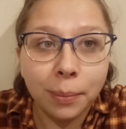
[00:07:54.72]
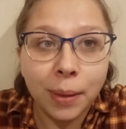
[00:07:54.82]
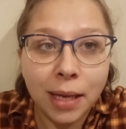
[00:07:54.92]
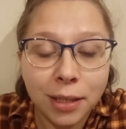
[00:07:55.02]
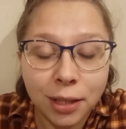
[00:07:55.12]

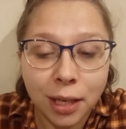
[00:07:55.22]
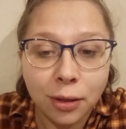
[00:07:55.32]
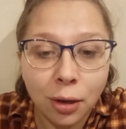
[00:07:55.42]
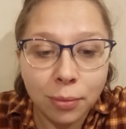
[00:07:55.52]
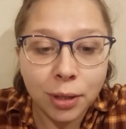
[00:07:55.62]
będzie
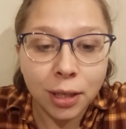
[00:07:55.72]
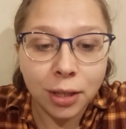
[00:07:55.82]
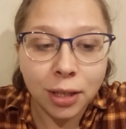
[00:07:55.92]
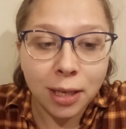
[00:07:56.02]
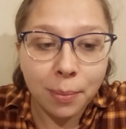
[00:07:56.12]
dobrze
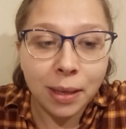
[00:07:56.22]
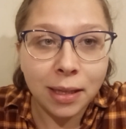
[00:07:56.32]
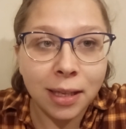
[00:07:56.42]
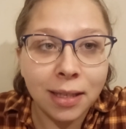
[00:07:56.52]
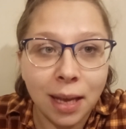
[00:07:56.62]
i że nie
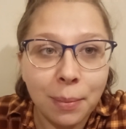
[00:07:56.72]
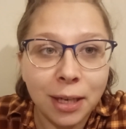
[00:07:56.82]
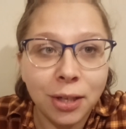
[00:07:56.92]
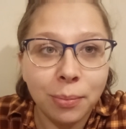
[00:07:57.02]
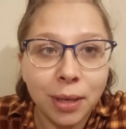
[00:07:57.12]
będę
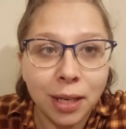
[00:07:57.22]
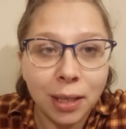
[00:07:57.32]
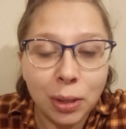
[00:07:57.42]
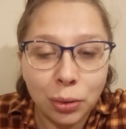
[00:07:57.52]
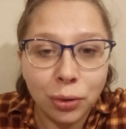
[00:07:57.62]
sama siebie
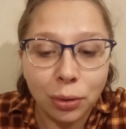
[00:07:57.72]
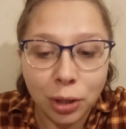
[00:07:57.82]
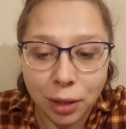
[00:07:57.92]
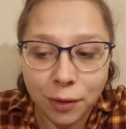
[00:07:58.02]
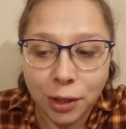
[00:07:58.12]
niechcąco
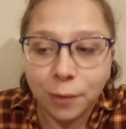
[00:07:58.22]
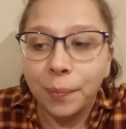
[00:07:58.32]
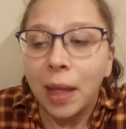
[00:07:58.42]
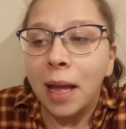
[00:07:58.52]
krzywdzić.